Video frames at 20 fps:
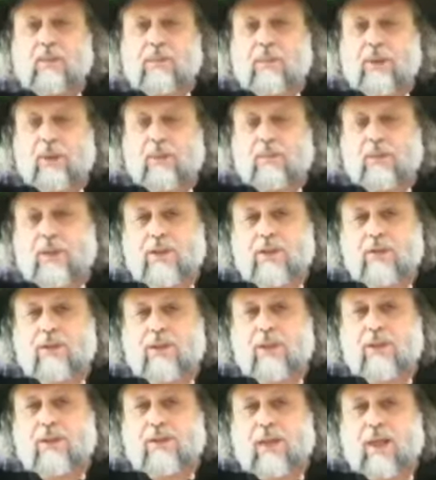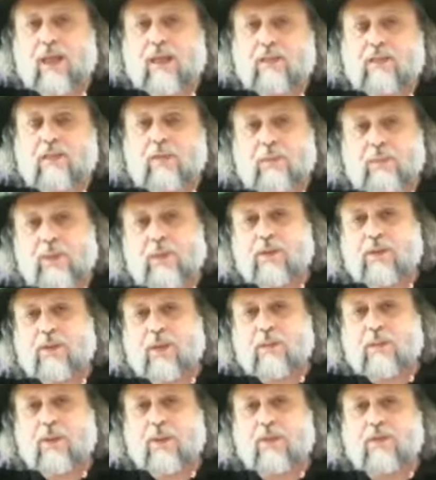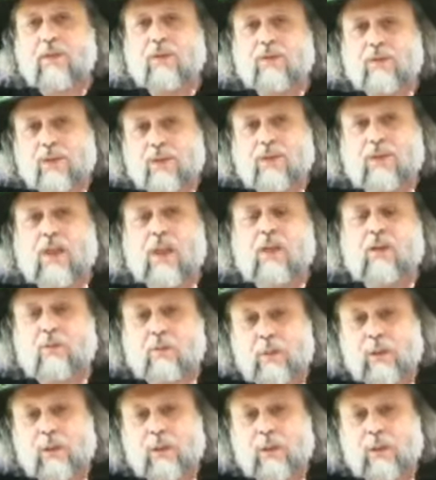pela mediocridade do pensamento evangélico